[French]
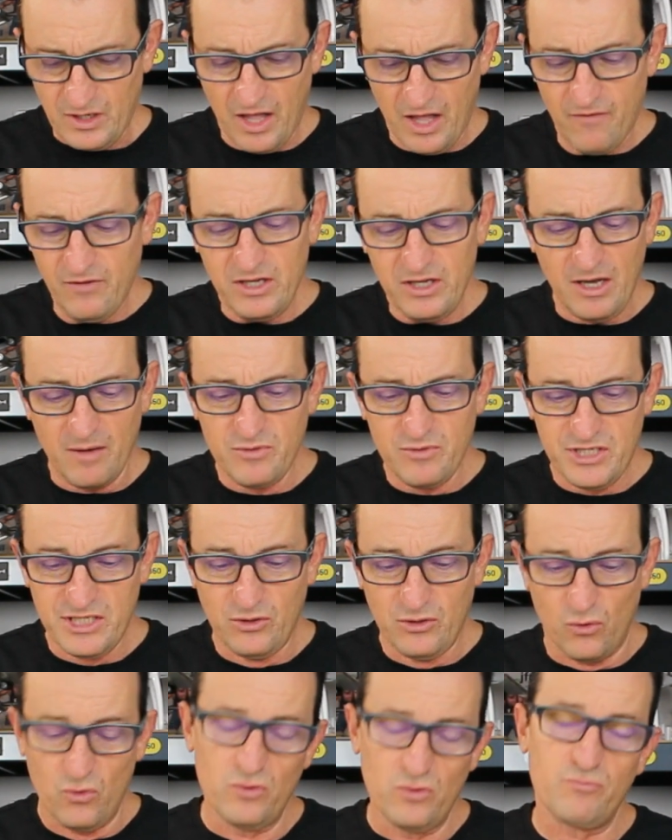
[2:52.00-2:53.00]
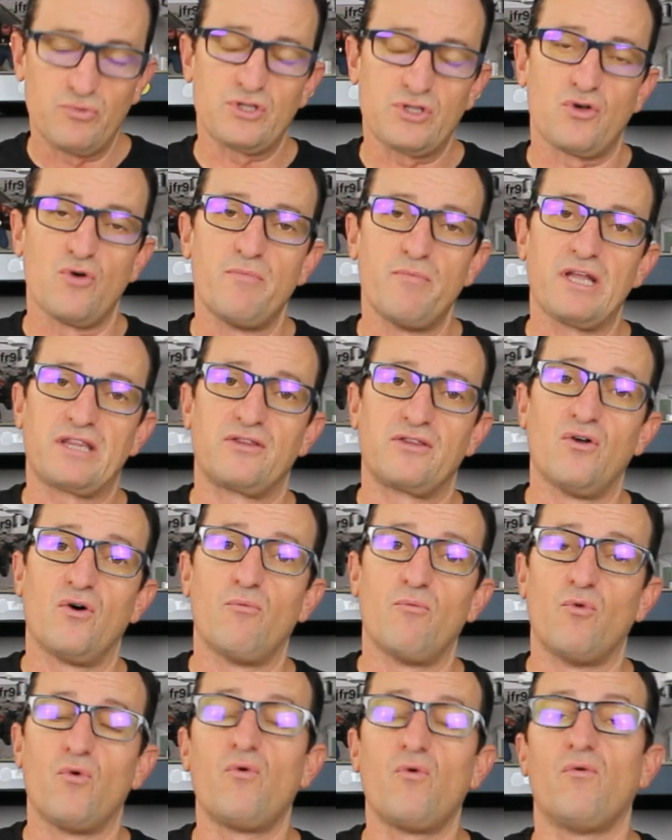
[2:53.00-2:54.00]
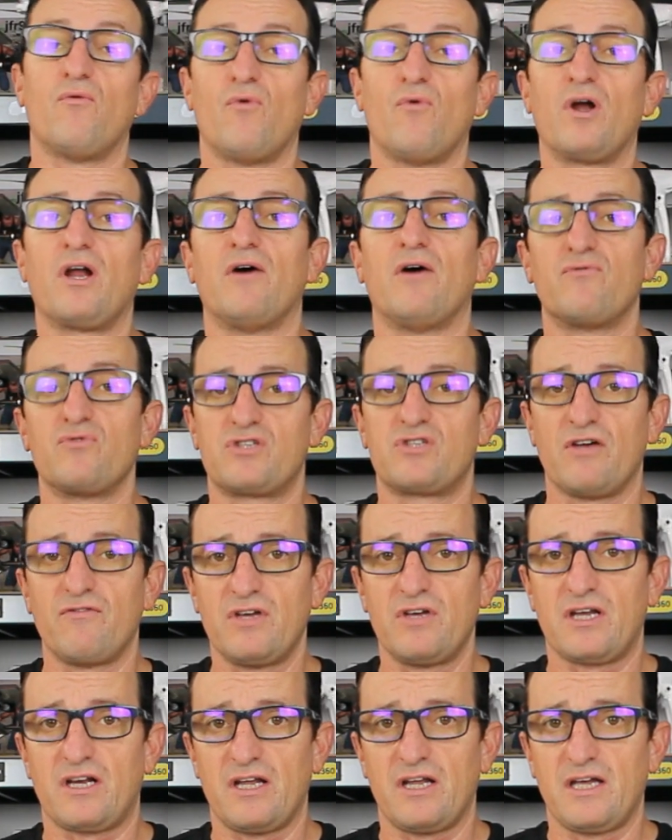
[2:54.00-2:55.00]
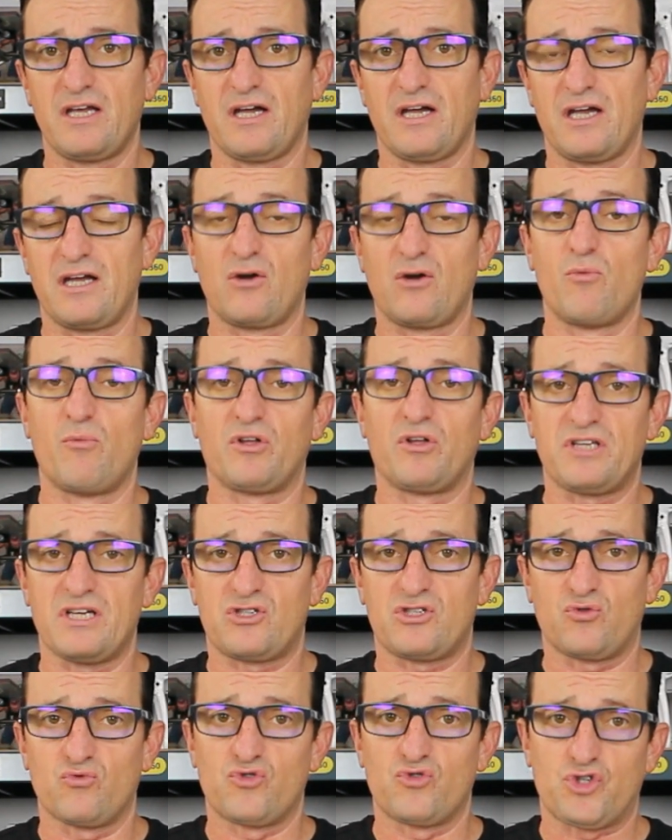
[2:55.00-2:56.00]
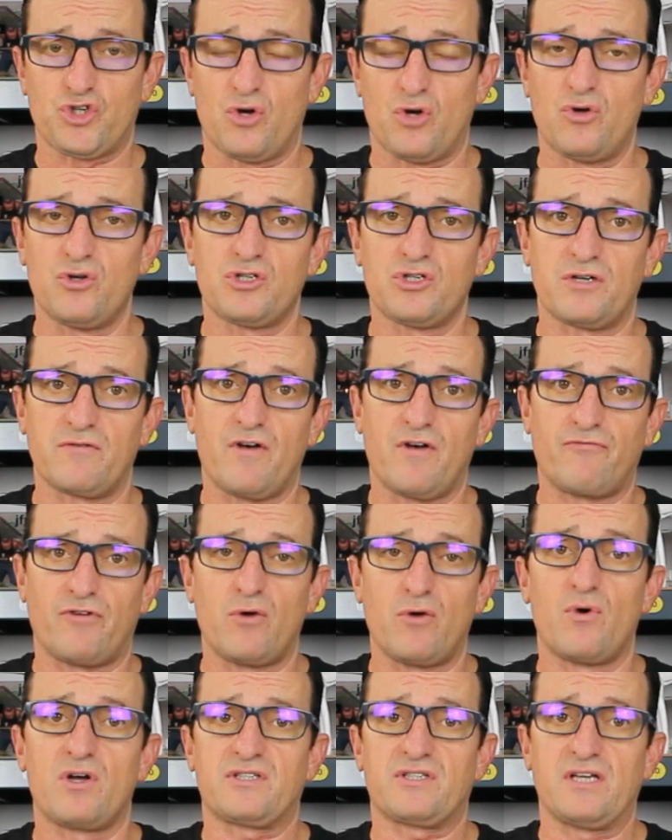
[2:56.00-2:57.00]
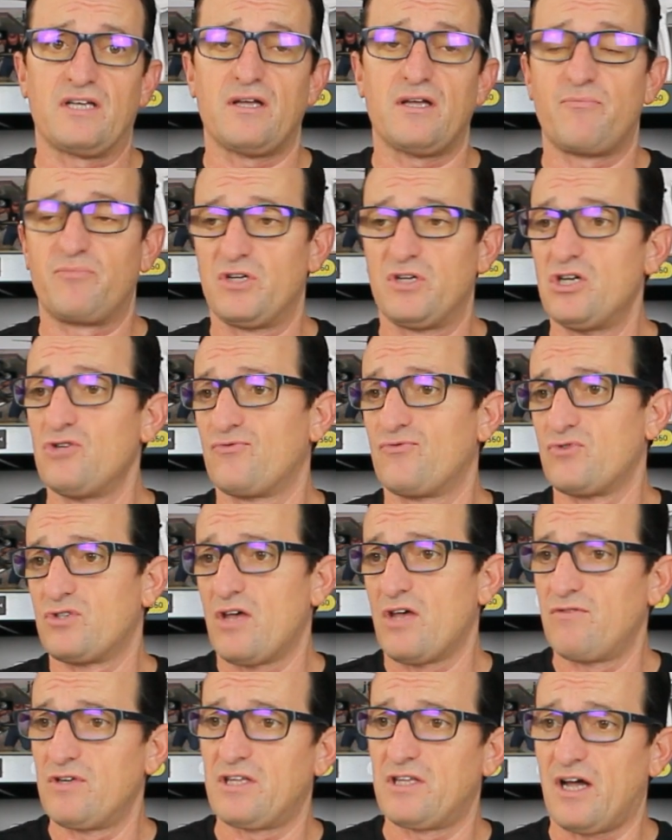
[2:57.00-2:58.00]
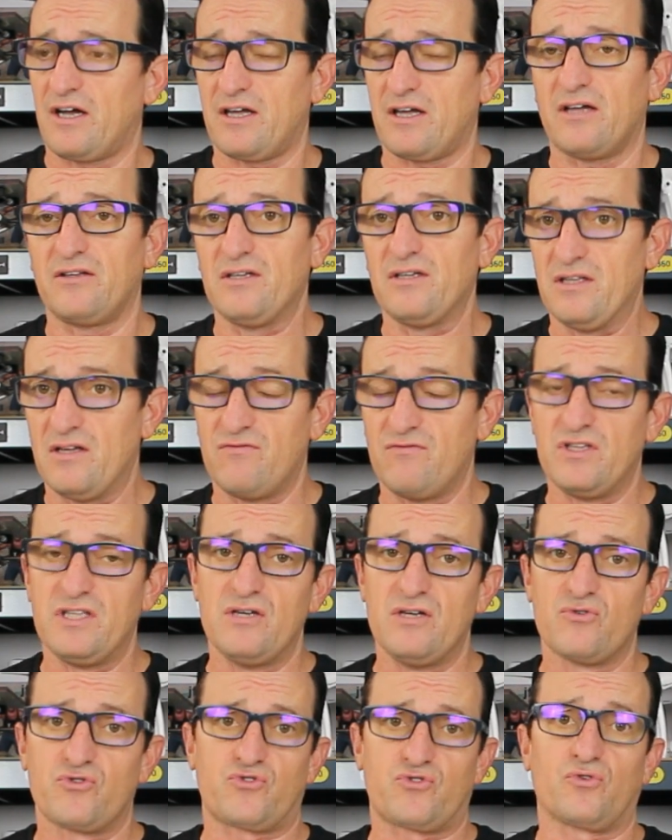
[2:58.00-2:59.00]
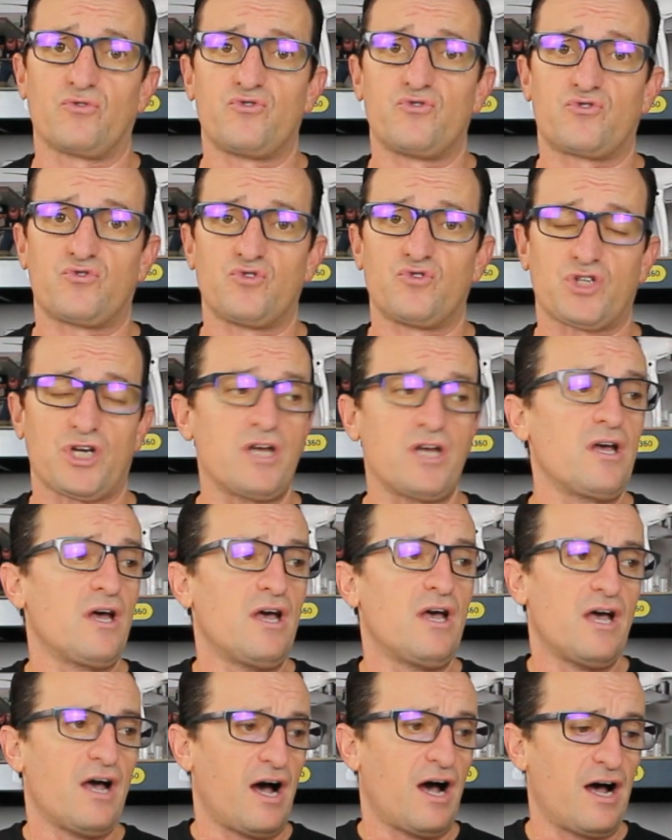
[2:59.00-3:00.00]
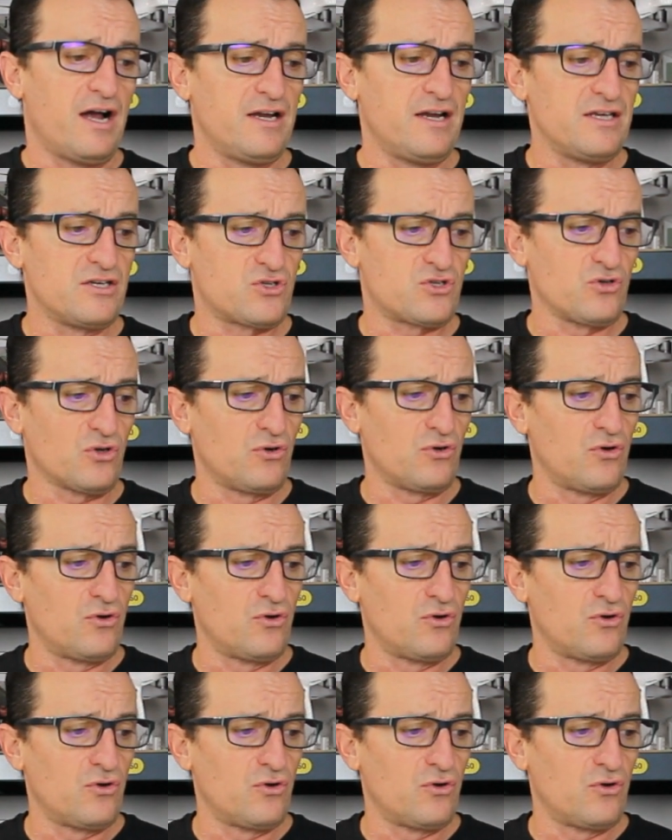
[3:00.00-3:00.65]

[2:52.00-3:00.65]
avec un petit drone, puisque maintenant, bon, voilà, vous savez que les réglementations changent, il va falloir s'adapter. Je vous invite à regarder des vidéos sur le sujet. Allez sur